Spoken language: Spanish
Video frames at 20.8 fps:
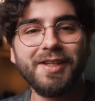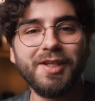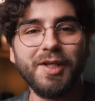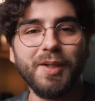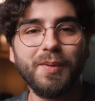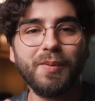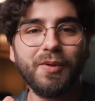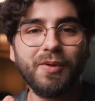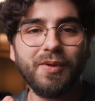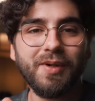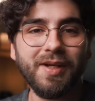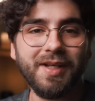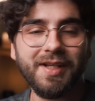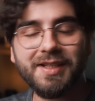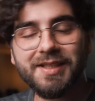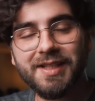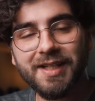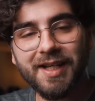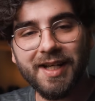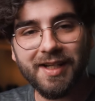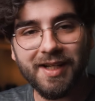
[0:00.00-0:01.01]
llevo en
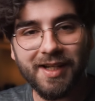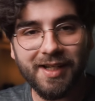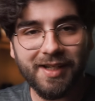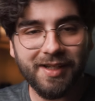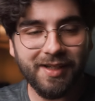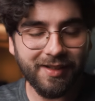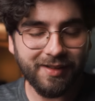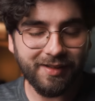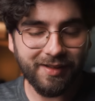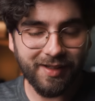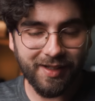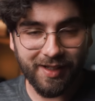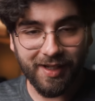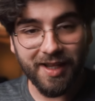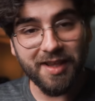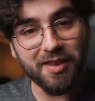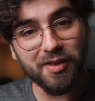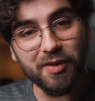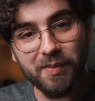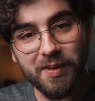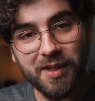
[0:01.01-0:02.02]
este canal
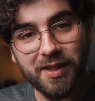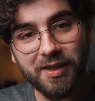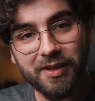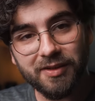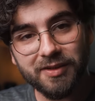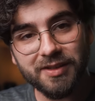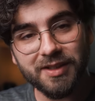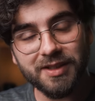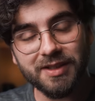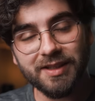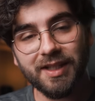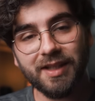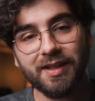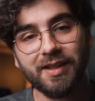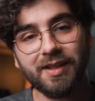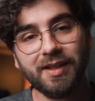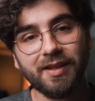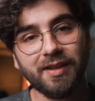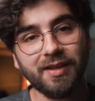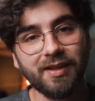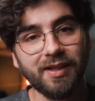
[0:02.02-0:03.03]
creando vídeos desde
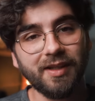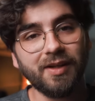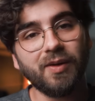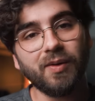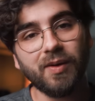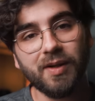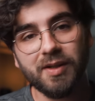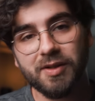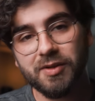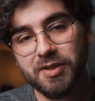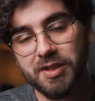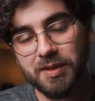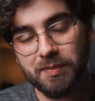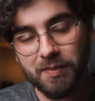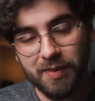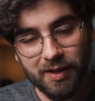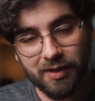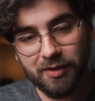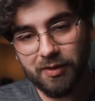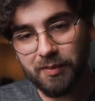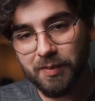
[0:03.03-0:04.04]
hace 5 años y
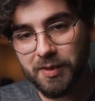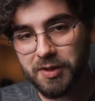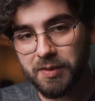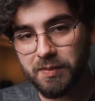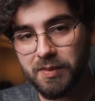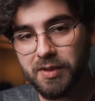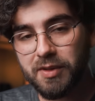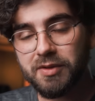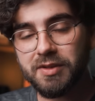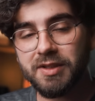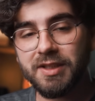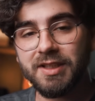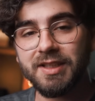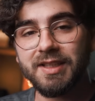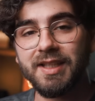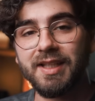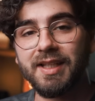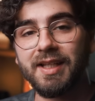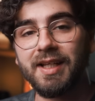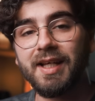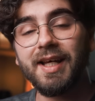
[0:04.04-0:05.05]
medio, más o menos,
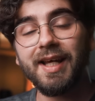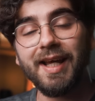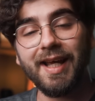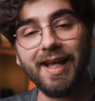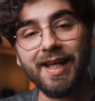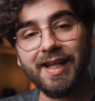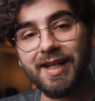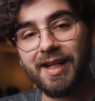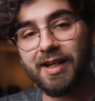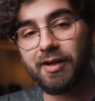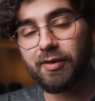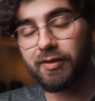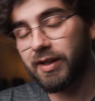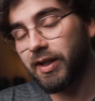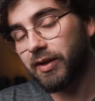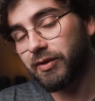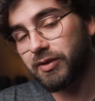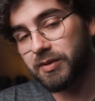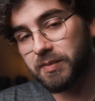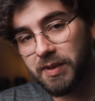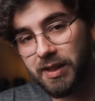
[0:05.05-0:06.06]
desde enero
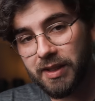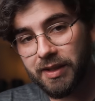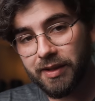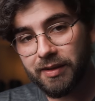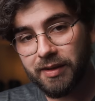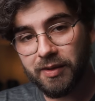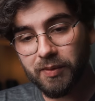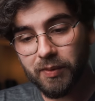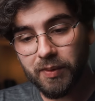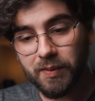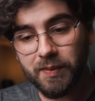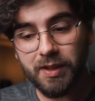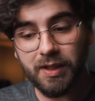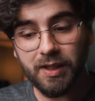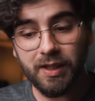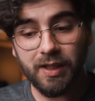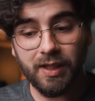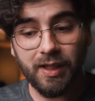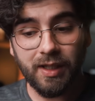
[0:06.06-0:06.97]
de 2019.